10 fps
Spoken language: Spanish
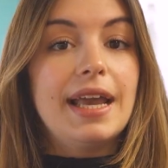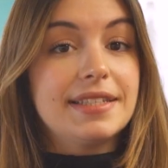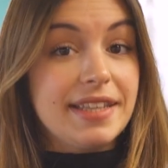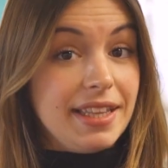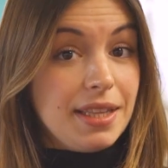El
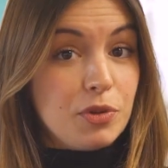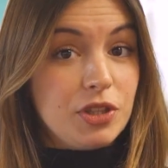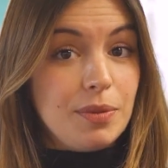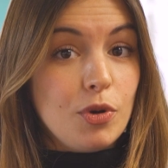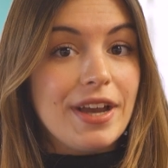siguiente
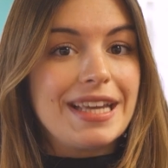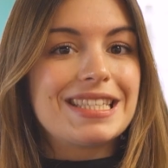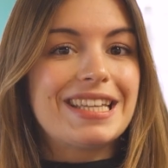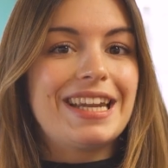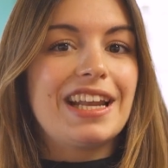motivo
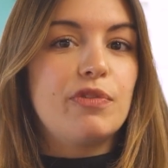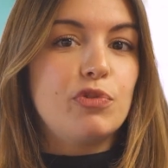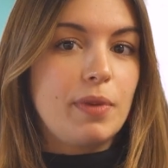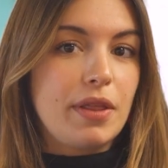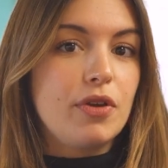es tener la
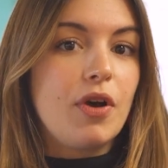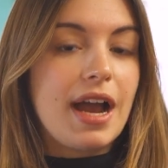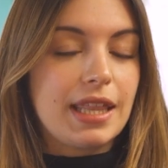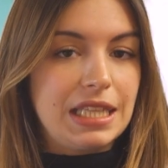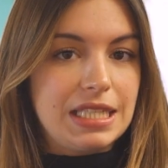información
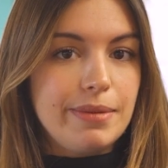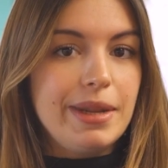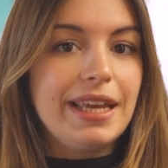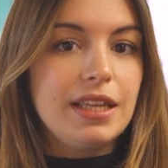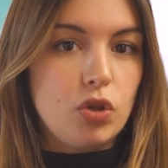
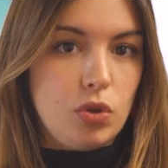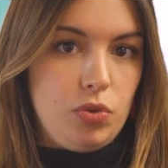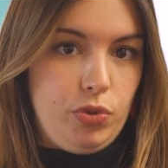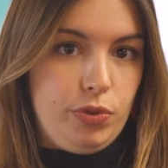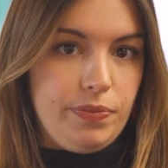accesible y todo
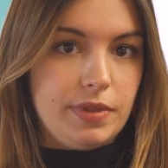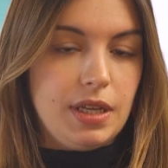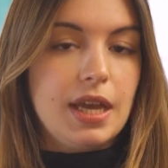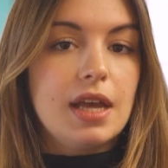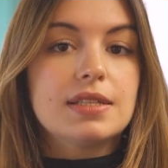en uno.
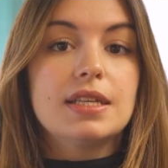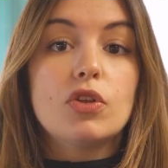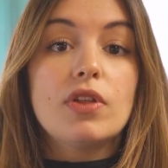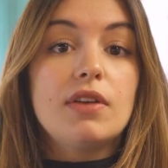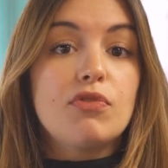Si
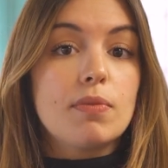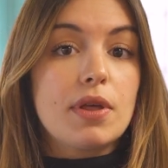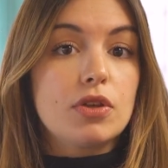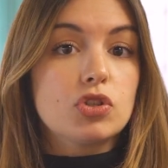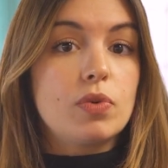toda la
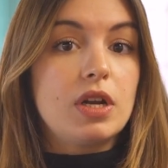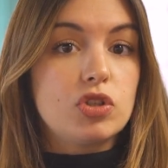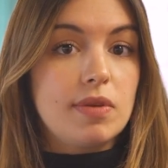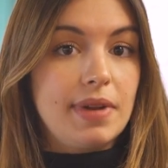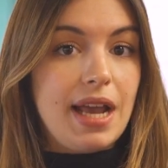información sobre
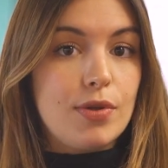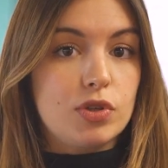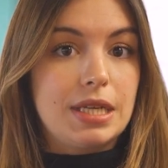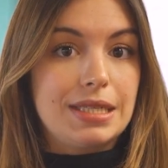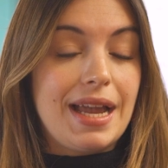los
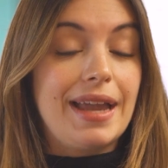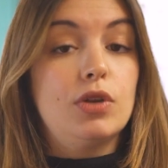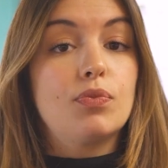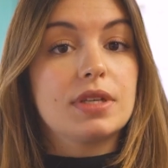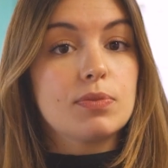empleados está
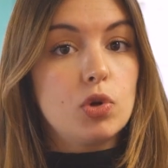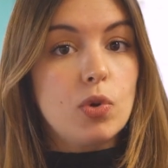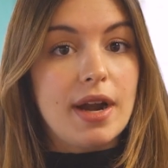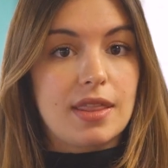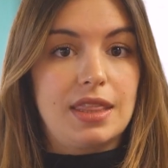en un mismo
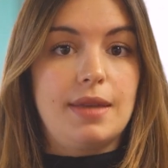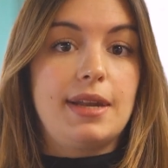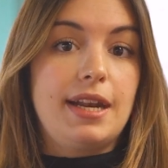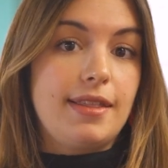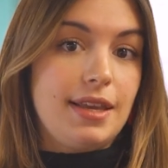lugar de
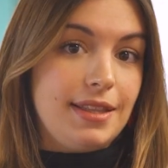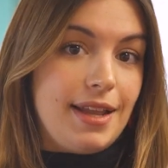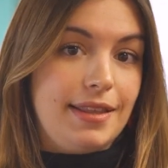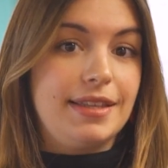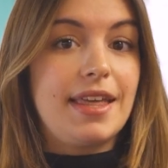manera
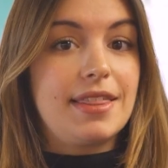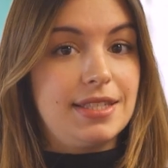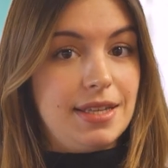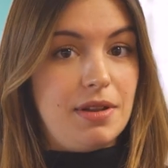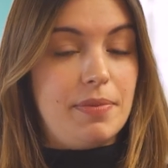digital y
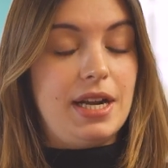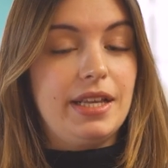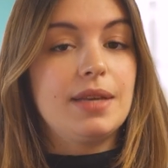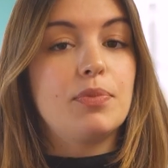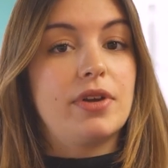accesible para el
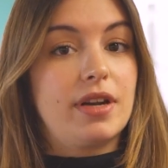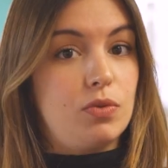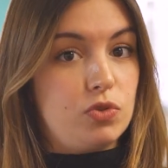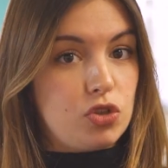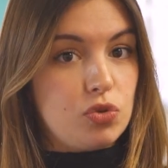equipo de
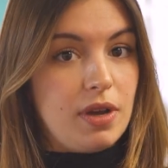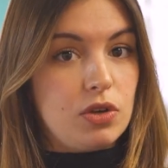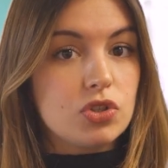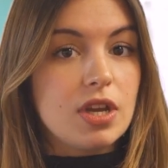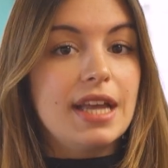recursos
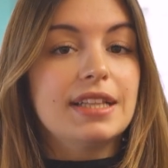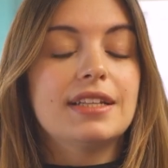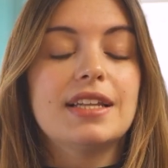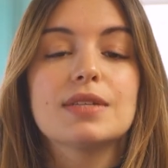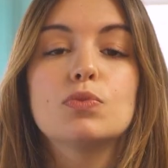humanos,
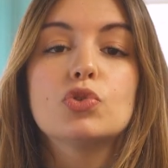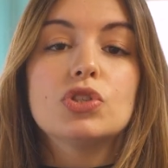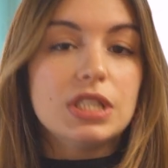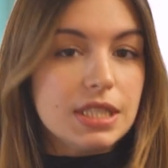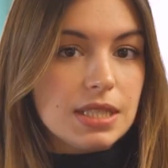tendrás
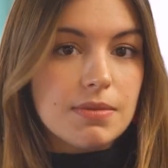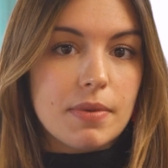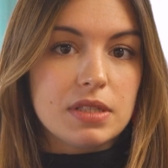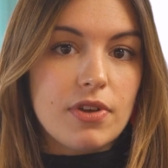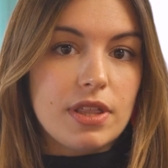muchísima
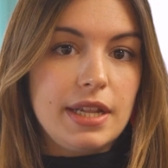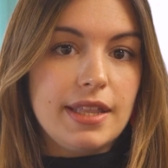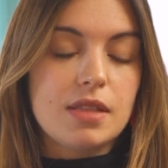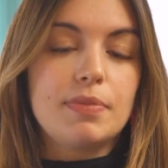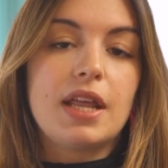más
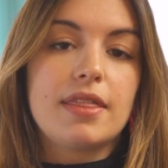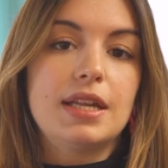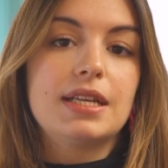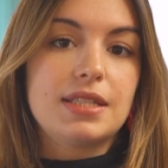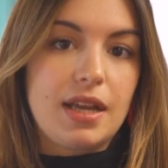facilidad para
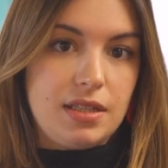hacer esta